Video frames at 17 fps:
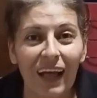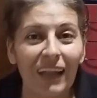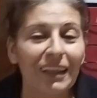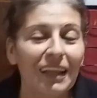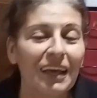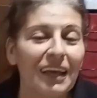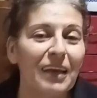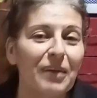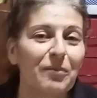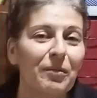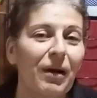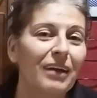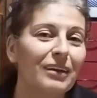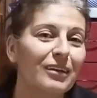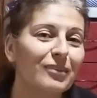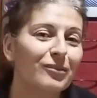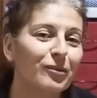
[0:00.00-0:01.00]
Allah'a
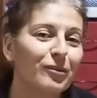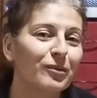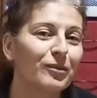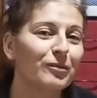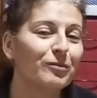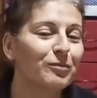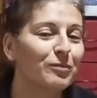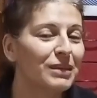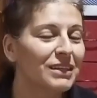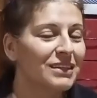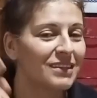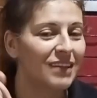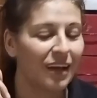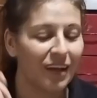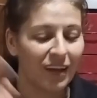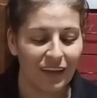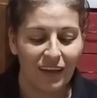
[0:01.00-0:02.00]
emanet olun.
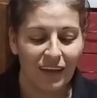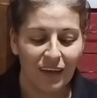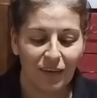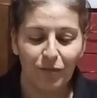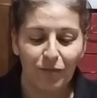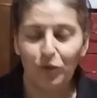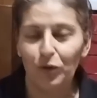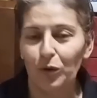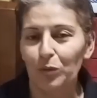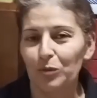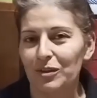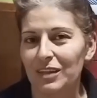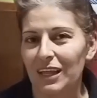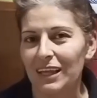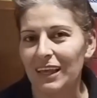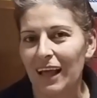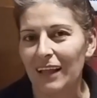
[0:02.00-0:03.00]
Pizza
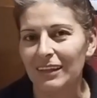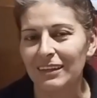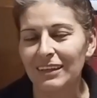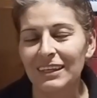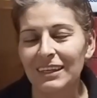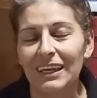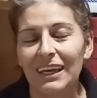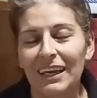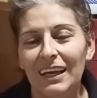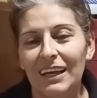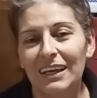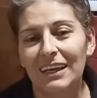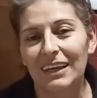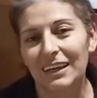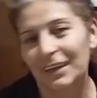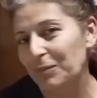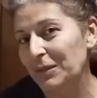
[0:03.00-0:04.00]
videomuzla geldik.
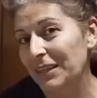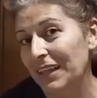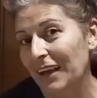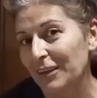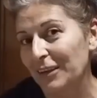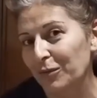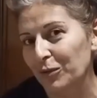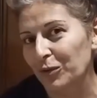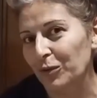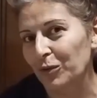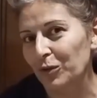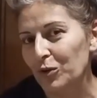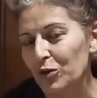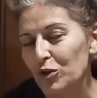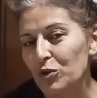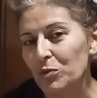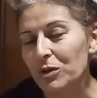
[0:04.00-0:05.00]
Ee, bir dahaki videoda
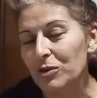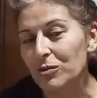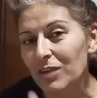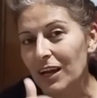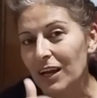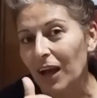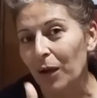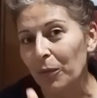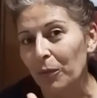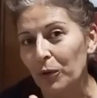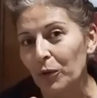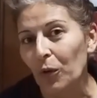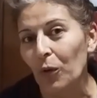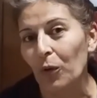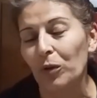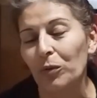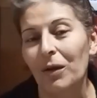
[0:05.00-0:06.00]
görüşmek üzere. Abone
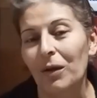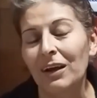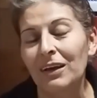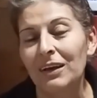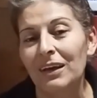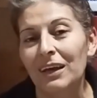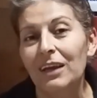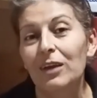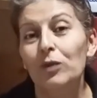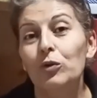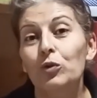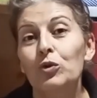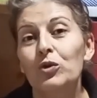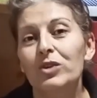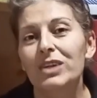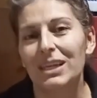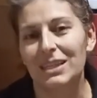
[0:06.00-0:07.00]
olmak
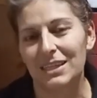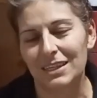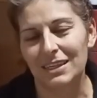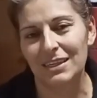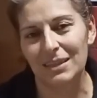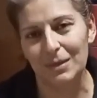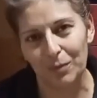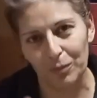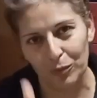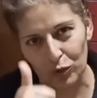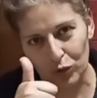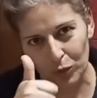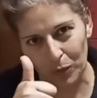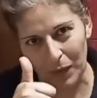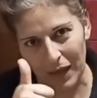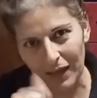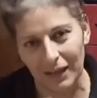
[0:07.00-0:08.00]
ücretsiz.
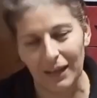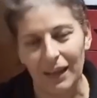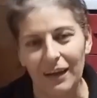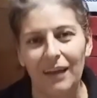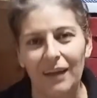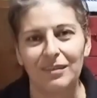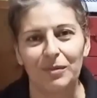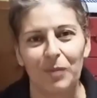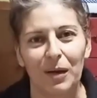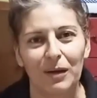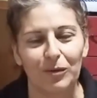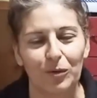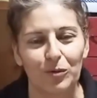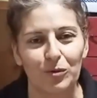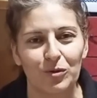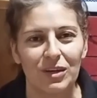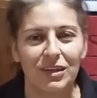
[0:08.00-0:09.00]
Şu beğenileri atmak
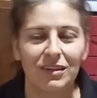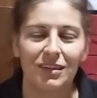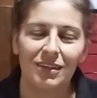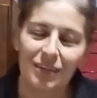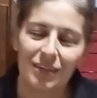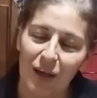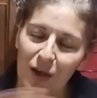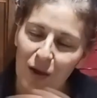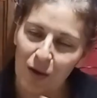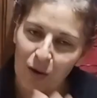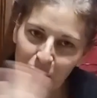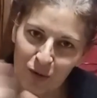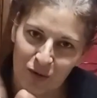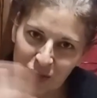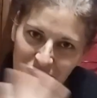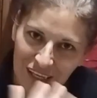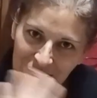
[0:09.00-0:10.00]
da ücretsiz.
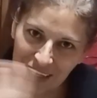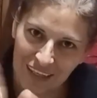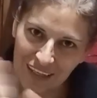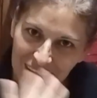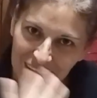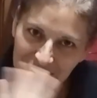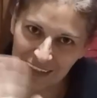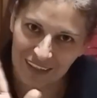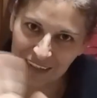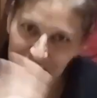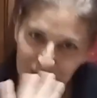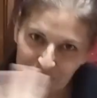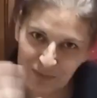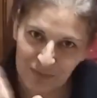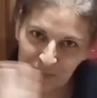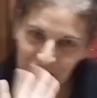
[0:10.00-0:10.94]
Hoşçakalın.